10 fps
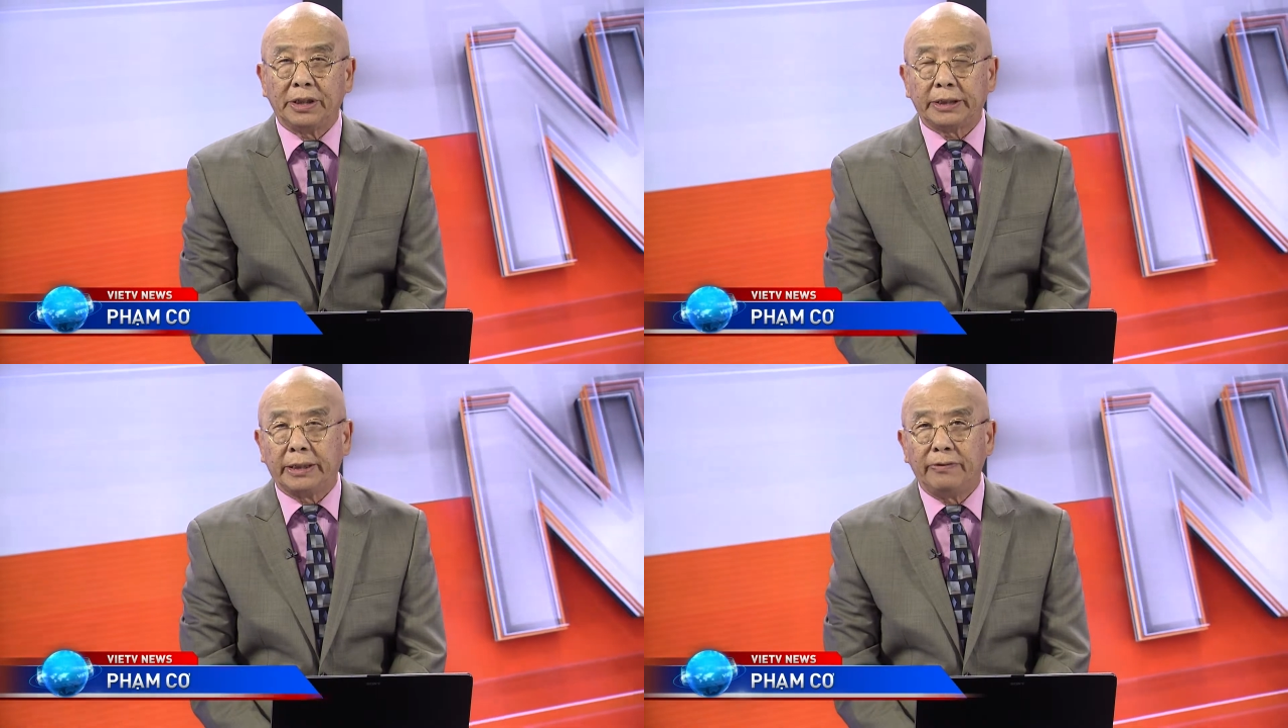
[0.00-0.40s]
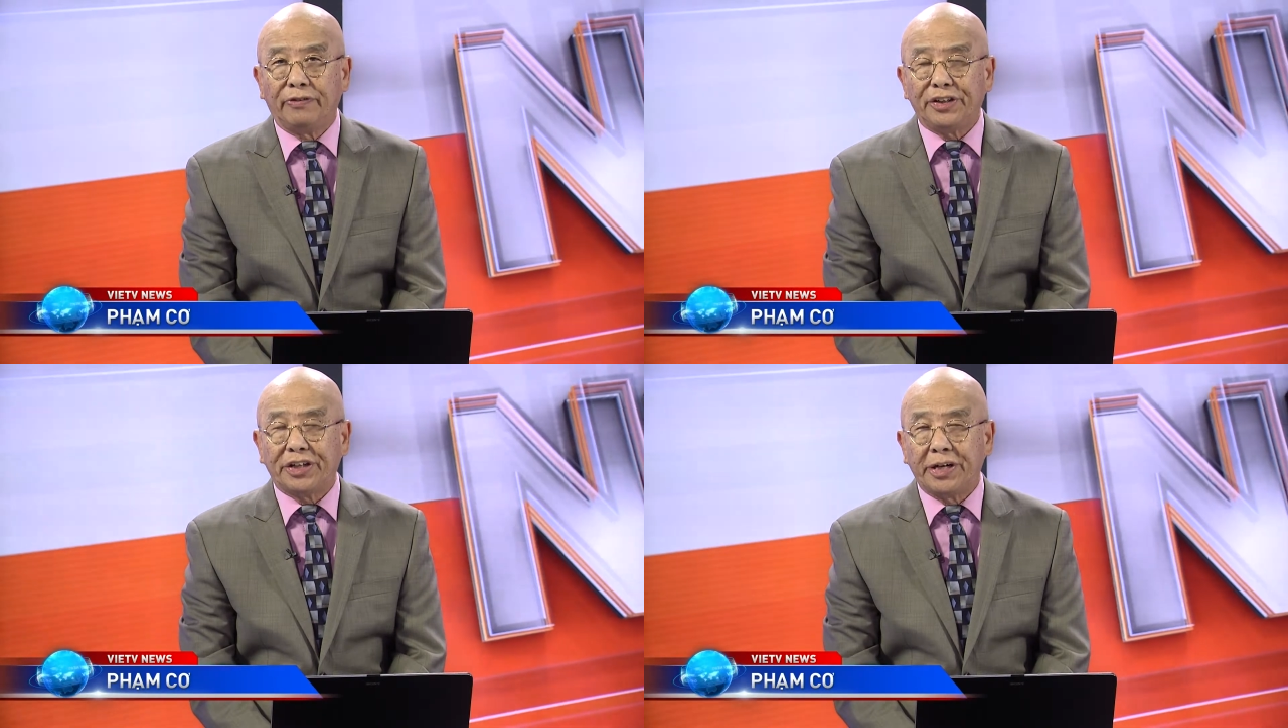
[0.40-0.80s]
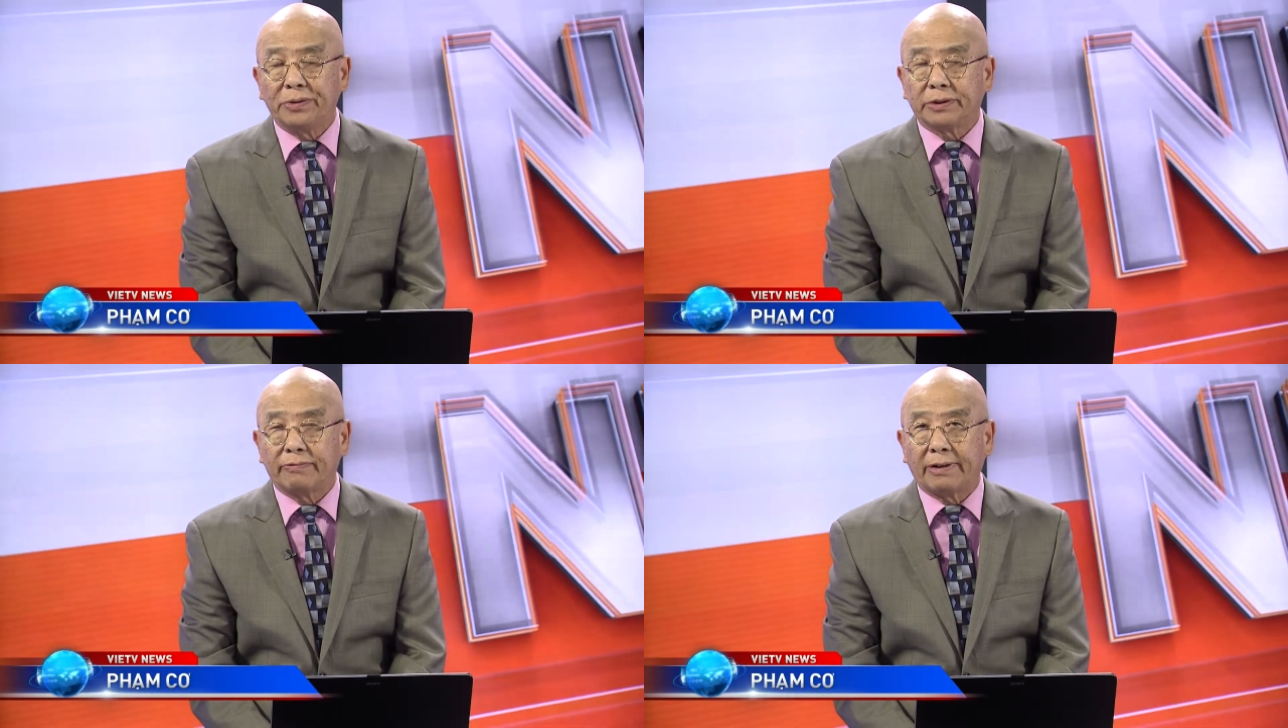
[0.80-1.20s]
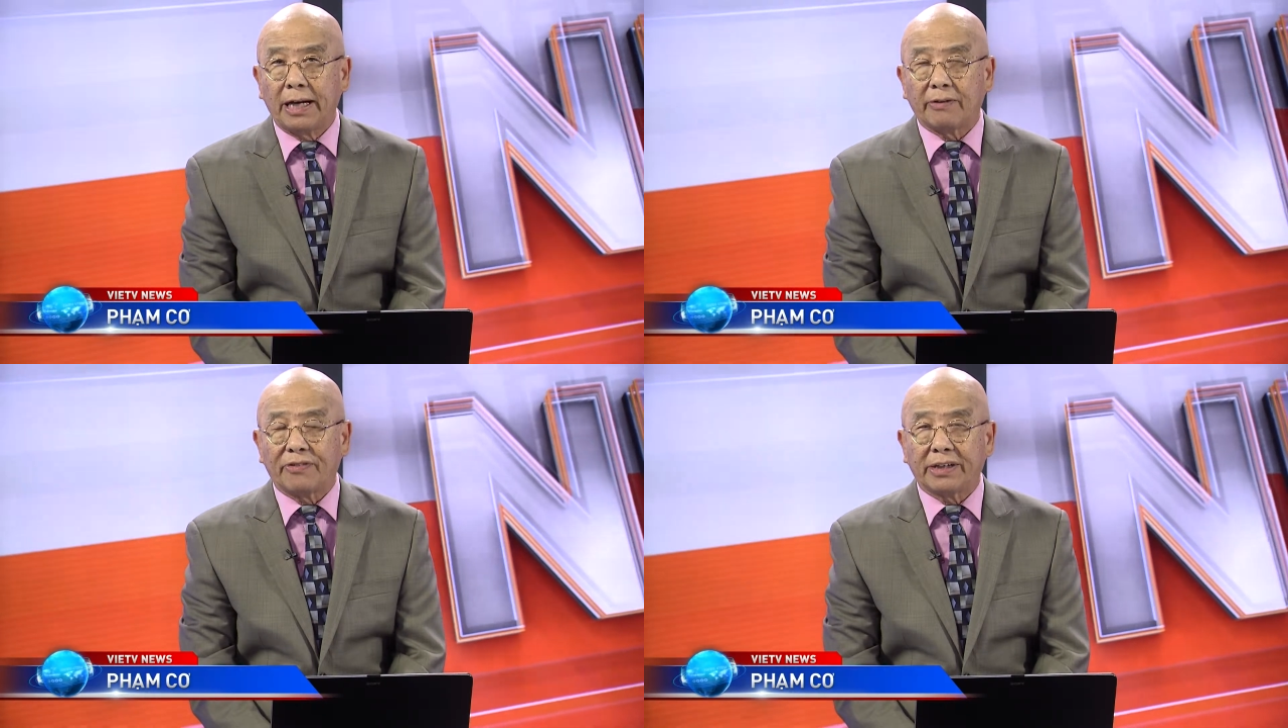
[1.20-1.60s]
trình Fisher News và đây
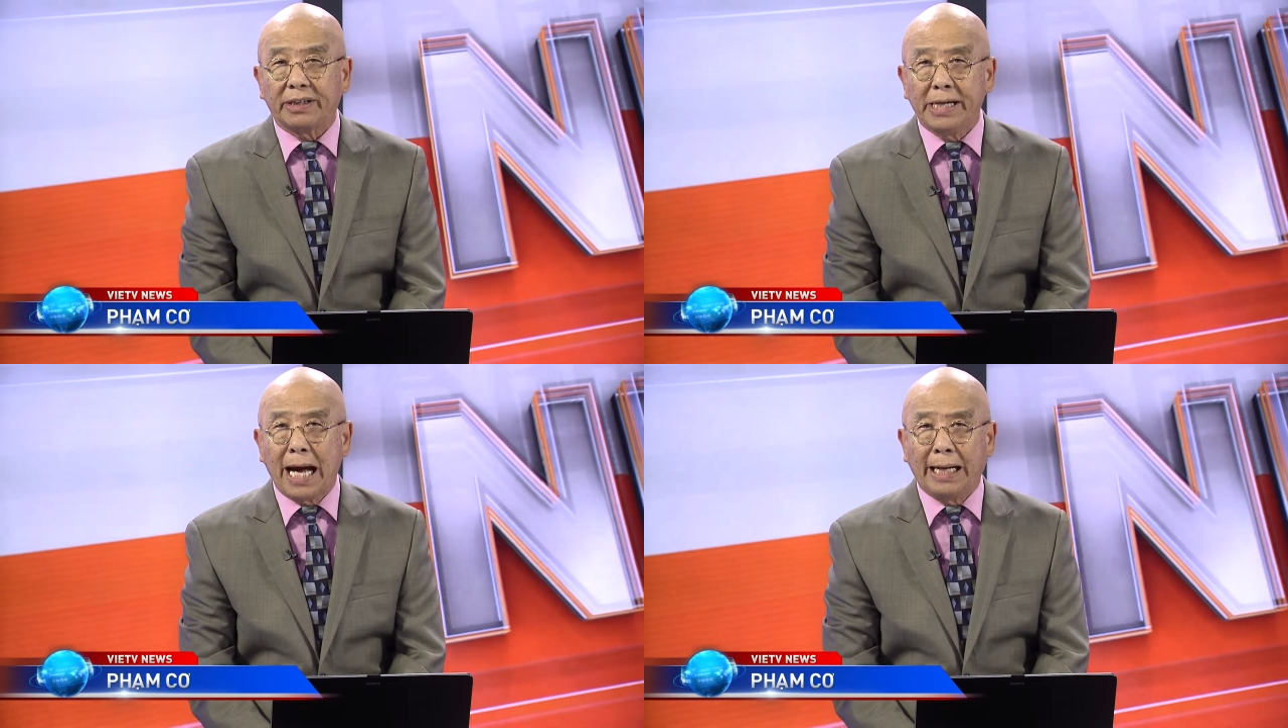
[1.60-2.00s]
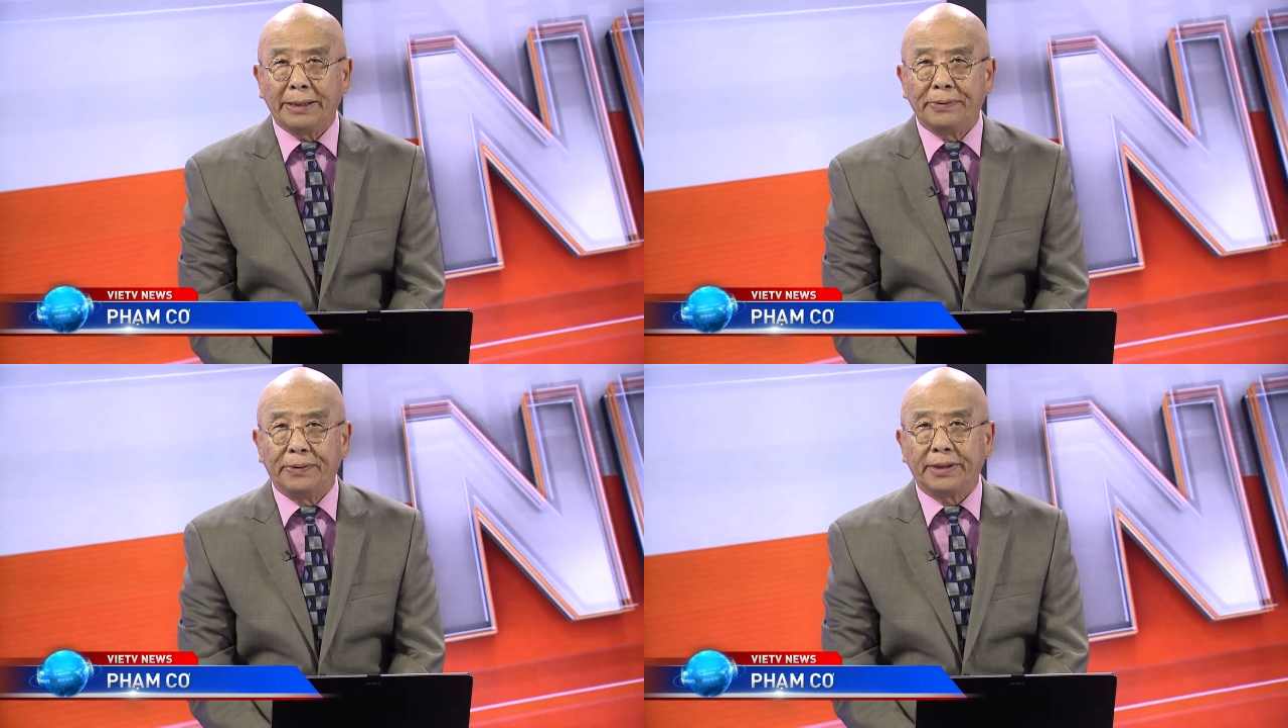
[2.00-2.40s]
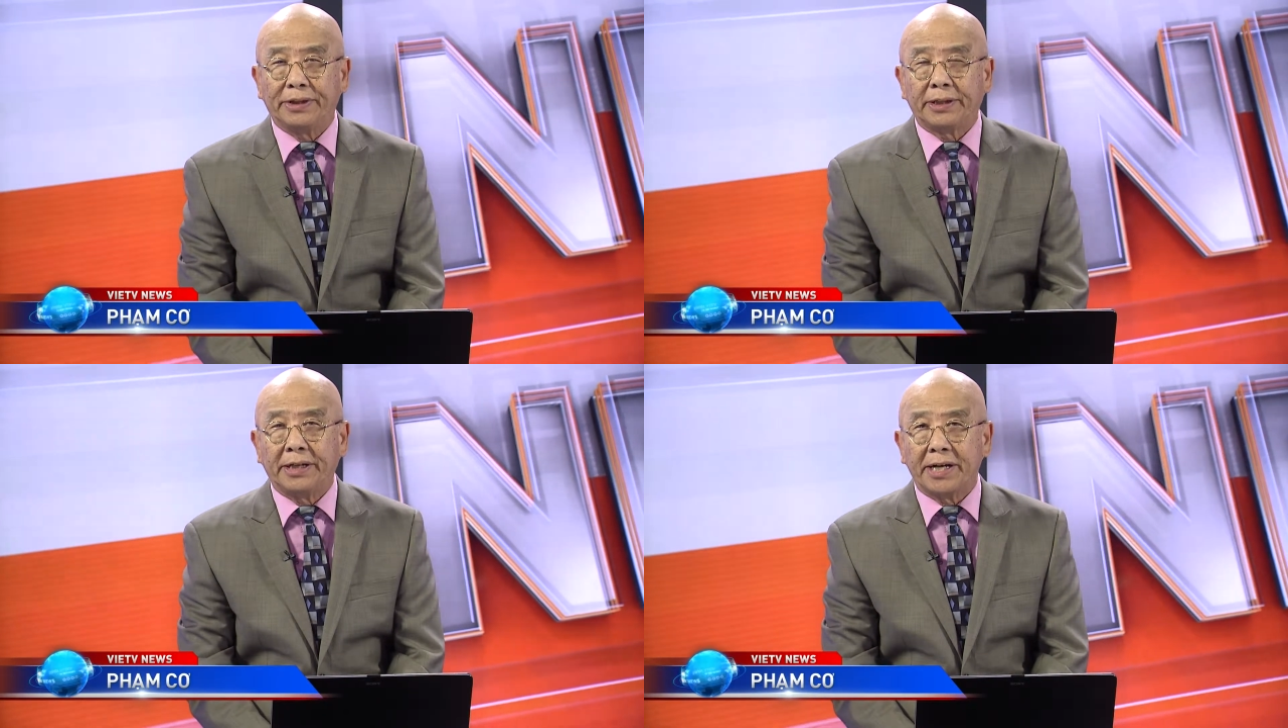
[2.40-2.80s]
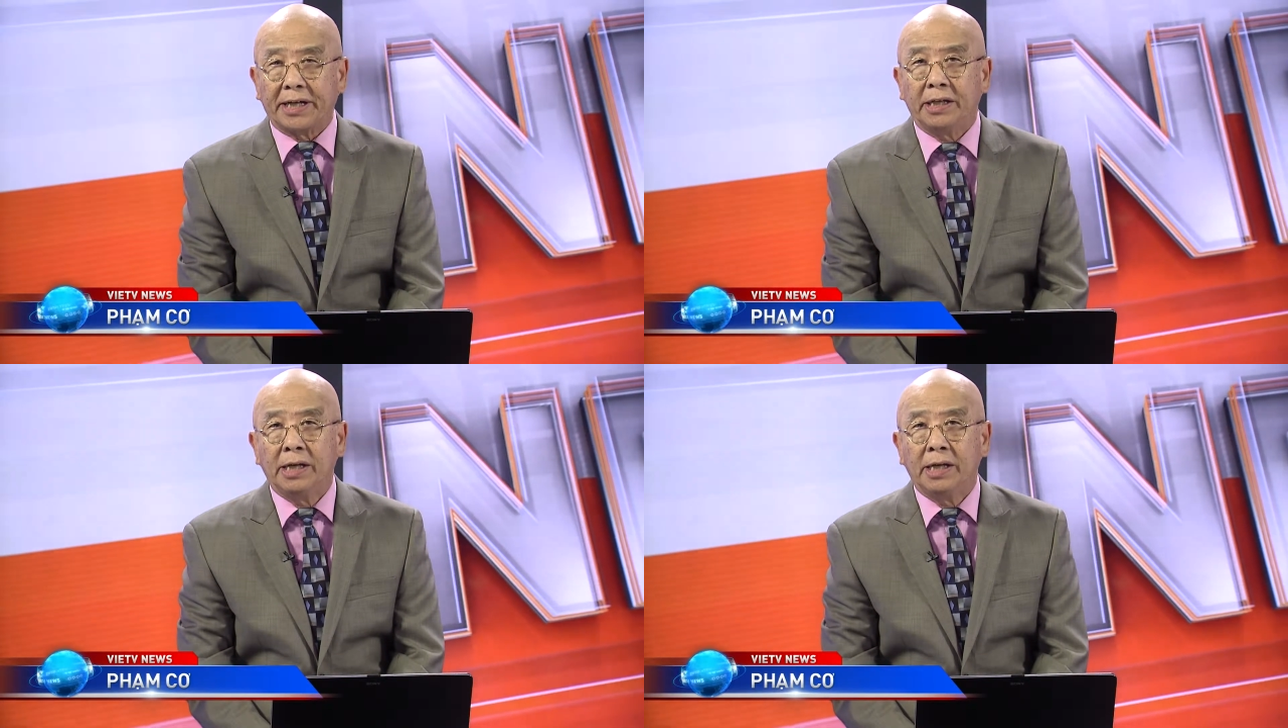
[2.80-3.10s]
là phần thứ hai của chương trình này.